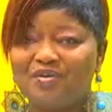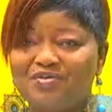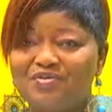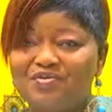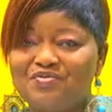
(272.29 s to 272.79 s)
aura
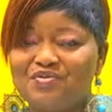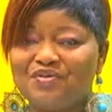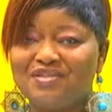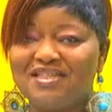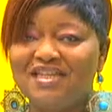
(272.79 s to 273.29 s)
lieu ce
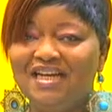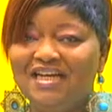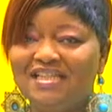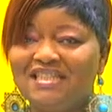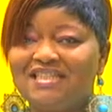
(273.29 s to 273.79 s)
vendredi.
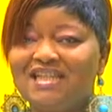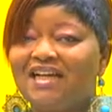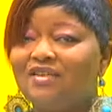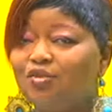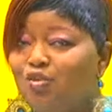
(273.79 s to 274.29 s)
C'est
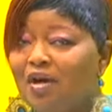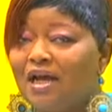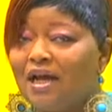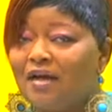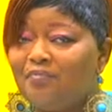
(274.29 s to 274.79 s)
à
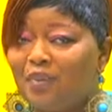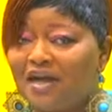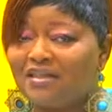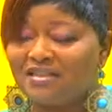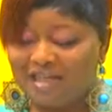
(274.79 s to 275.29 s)
Douala
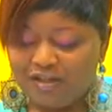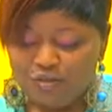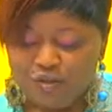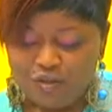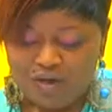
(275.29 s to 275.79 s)
par
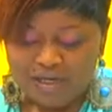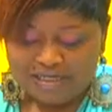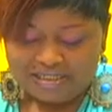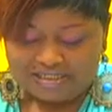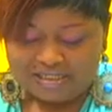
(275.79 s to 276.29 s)
Daido.
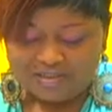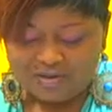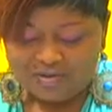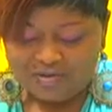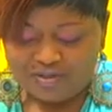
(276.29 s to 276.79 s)
Et ça
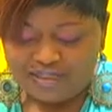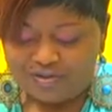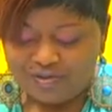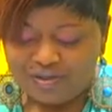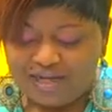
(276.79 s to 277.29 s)
s'intitule
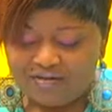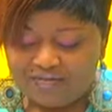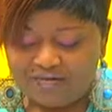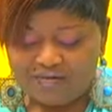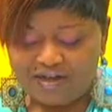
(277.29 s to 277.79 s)
Deido Night
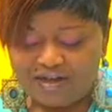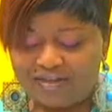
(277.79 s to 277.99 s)
Fever.